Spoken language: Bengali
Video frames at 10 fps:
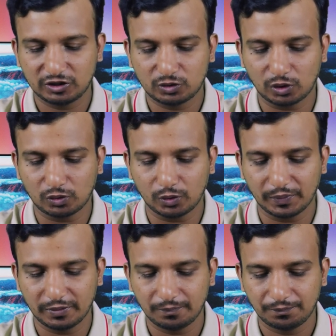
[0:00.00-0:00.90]
স্ক্রল
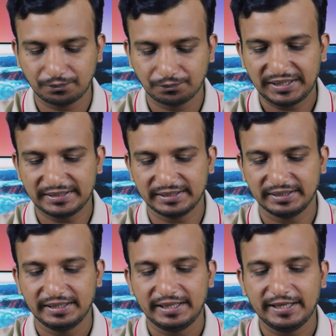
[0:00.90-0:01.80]
করবেন এই যে
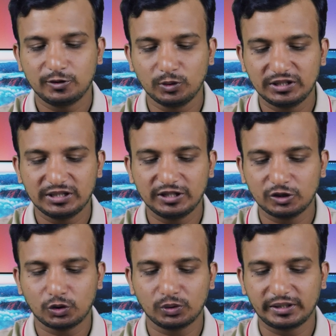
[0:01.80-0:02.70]
একটু নিচের
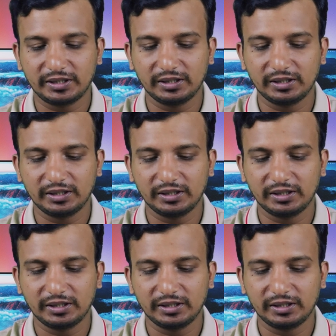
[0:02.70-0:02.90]
দিকে যখন